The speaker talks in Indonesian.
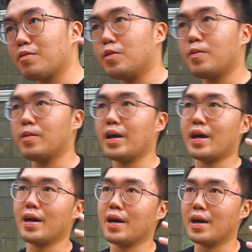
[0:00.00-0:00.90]
audio
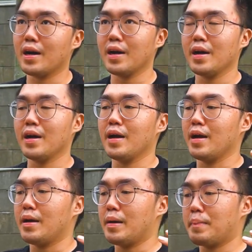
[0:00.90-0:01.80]
yang
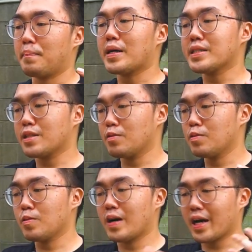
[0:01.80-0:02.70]
pas itu
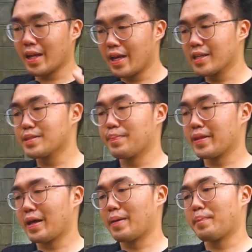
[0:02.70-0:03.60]
untuk harian
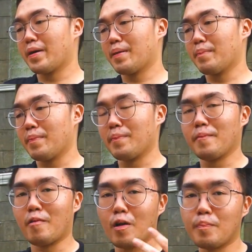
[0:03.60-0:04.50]
seperti apa
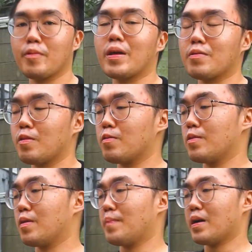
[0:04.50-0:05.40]
walaupun audio
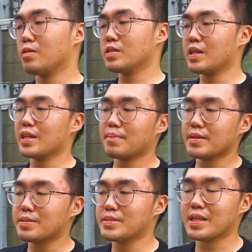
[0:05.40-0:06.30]
udah bagus kita masih